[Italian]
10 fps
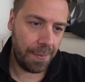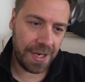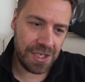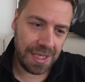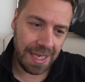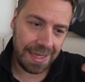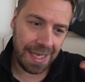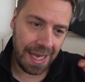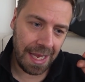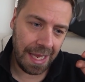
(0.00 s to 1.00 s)

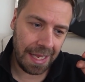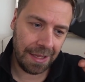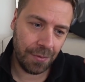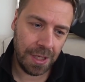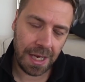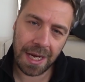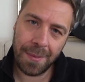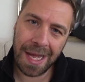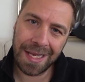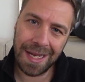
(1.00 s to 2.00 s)
precedente e devo dire che la
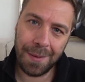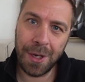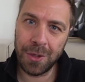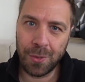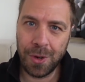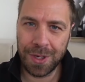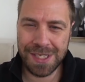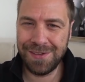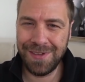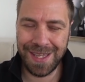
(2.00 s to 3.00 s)
macchina, almeno da quello che
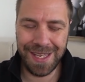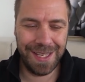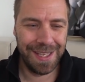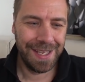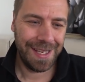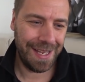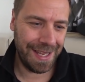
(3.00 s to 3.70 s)
si vede eh,